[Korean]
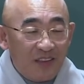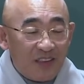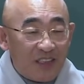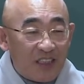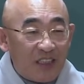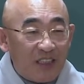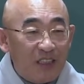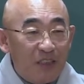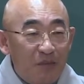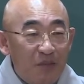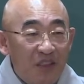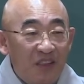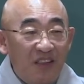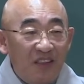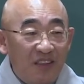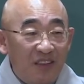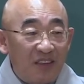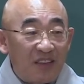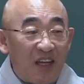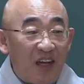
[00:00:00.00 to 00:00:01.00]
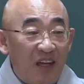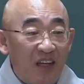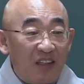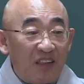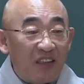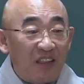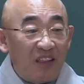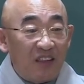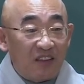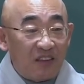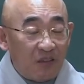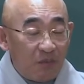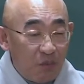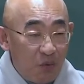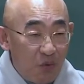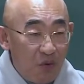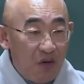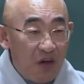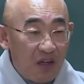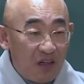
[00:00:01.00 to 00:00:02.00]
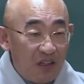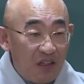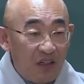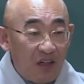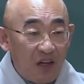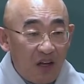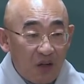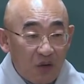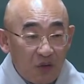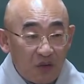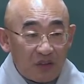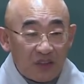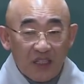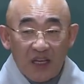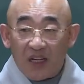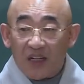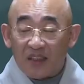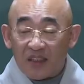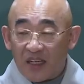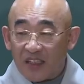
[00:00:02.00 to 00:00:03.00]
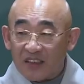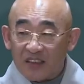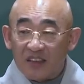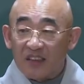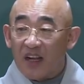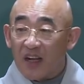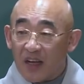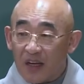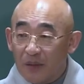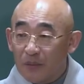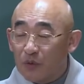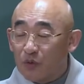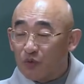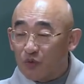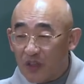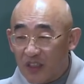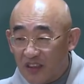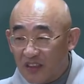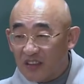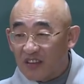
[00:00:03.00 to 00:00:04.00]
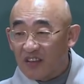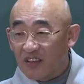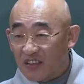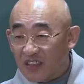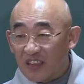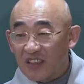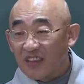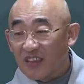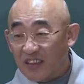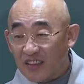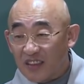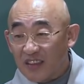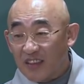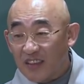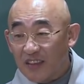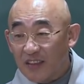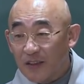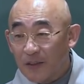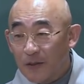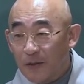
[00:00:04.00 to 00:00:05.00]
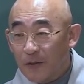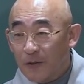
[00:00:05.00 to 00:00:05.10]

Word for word: 지금 있는 상태에서 보완을 하고 잘 다져나가면 되는 것이지